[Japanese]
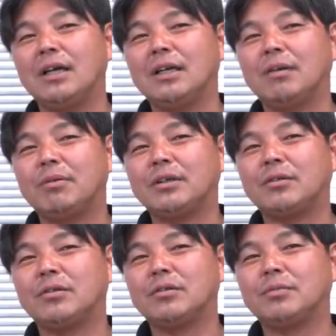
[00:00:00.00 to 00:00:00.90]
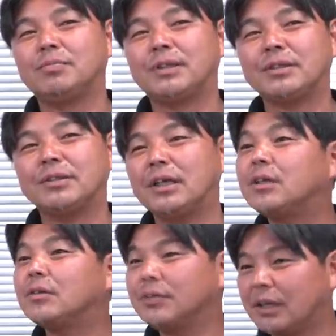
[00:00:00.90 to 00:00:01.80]
やっぱりこうプラスの
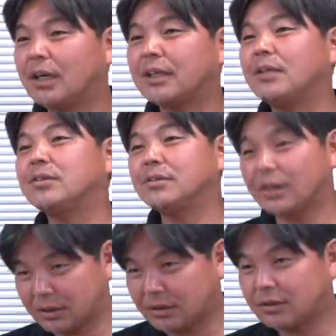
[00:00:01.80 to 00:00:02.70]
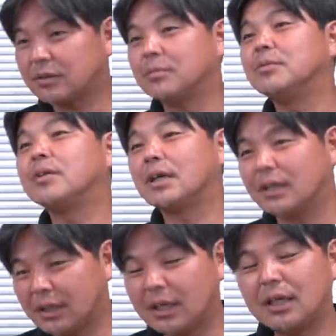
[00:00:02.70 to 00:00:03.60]
影響をね与える人だし、と思うから
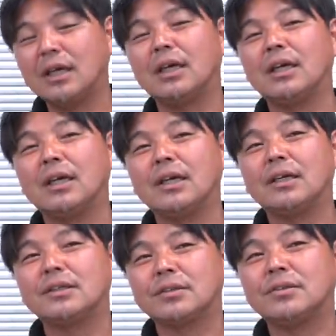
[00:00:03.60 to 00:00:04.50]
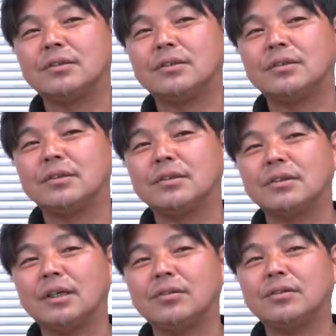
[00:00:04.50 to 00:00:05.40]
ね。そ
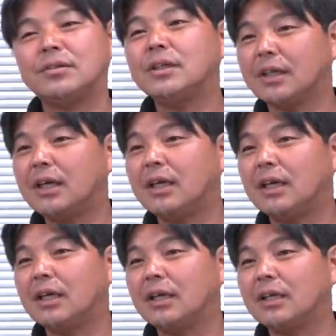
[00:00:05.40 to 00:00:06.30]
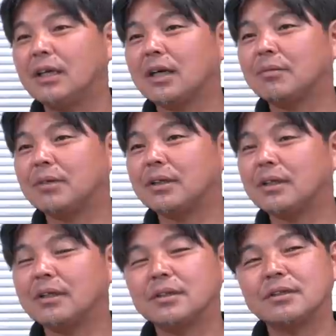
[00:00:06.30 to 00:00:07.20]
う、ね、ゆくゆくはね、なんかま
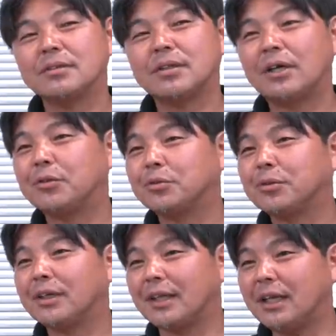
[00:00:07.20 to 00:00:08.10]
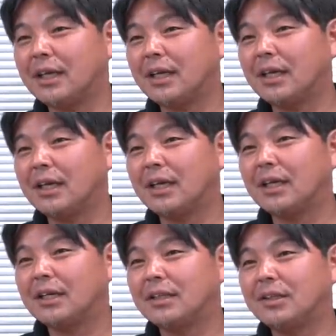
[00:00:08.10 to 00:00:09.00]
あそれ監督とかでね、う
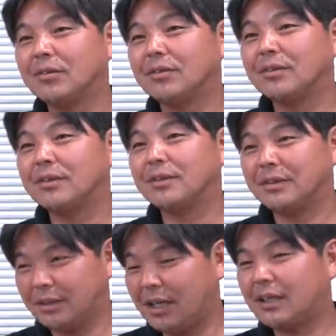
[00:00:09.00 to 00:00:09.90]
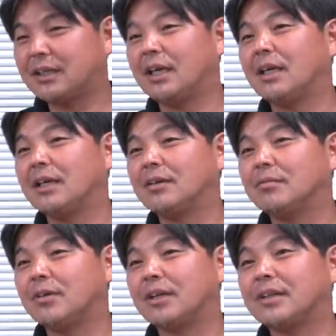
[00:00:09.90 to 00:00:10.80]
ん、日本にねね来ても
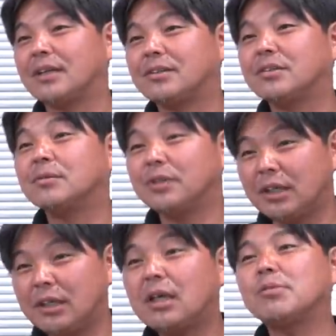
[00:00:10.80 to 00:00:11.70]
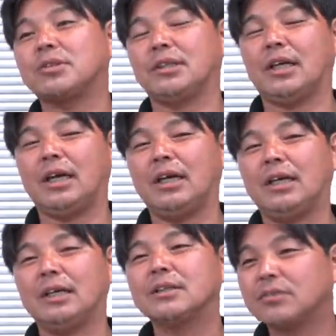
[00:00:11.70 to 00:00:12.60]
らったりするのもねいいかもしれない、う
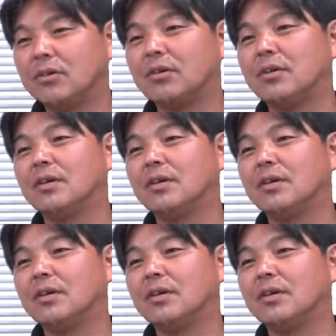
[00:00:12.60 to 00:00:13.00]
ん、そ